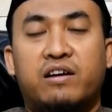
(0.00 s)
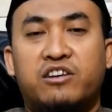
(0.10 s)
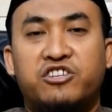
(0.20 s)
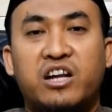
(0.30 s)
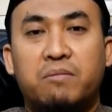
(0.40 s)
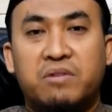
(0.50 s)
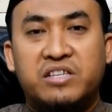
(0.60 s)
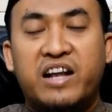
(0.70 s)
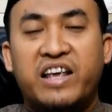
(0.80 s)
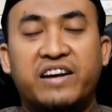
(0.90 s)
eh, syirik
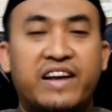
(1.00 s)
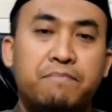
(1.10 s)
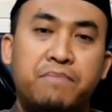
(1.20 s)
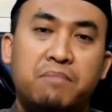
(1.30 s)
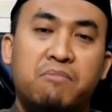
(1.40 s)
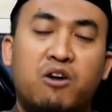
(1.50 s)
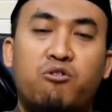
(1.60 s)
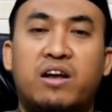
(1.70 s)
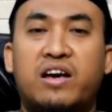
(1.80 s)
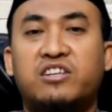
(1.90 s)
besar yang dapat
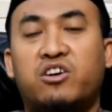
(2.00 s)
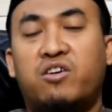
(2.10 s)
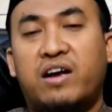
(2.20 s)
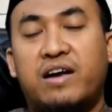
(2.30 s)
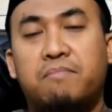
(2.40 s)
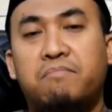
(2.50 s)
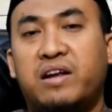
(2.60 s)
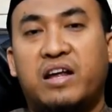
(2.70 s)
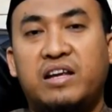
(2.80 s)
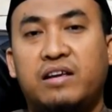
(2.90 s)
mengeluarkan seorang hamba
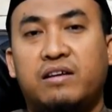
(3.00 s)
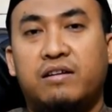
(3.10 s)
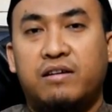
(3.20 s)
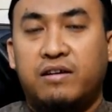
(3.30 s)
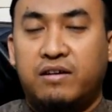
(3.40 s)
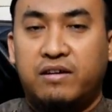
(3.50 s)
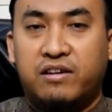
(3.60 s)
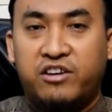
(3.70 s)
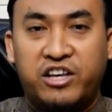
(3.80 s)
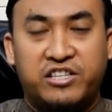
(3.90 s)
dari
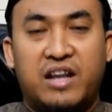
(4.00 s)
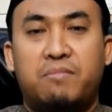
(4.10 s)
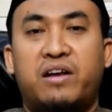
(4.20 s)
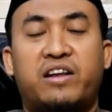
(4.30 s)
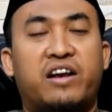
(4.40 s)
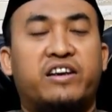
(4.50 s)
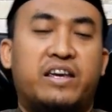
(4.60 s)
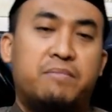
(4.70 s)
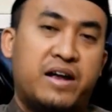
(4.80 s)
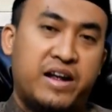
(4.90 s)
keislaman dan
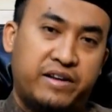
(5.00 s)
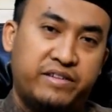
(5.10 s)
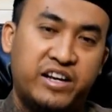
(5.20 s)
keimanan.